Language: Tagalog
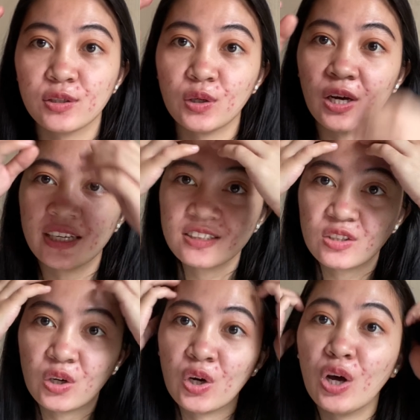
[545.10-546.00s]
so
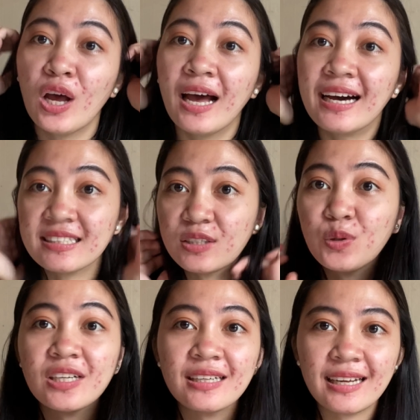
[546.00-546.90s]
eto. As in,
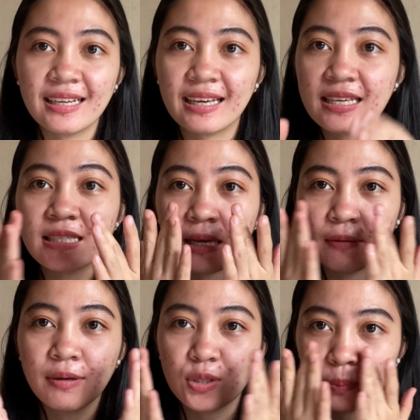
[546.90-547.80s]
walang nakalagay
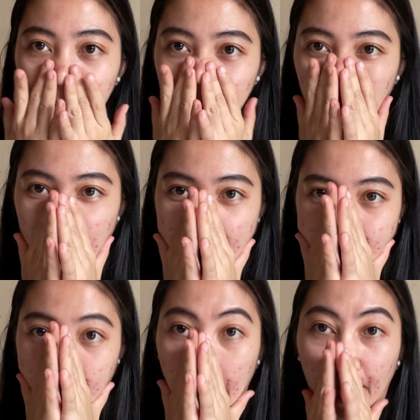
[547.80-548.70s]
sa, medyo
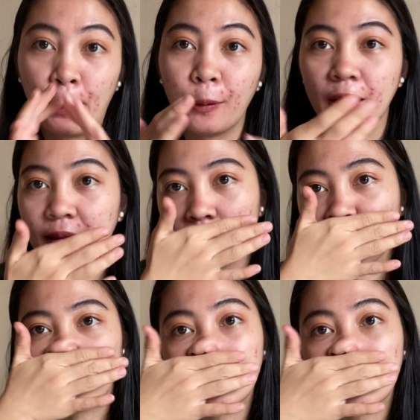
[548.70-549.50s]
pinagpawisan lang ako. Wait lang.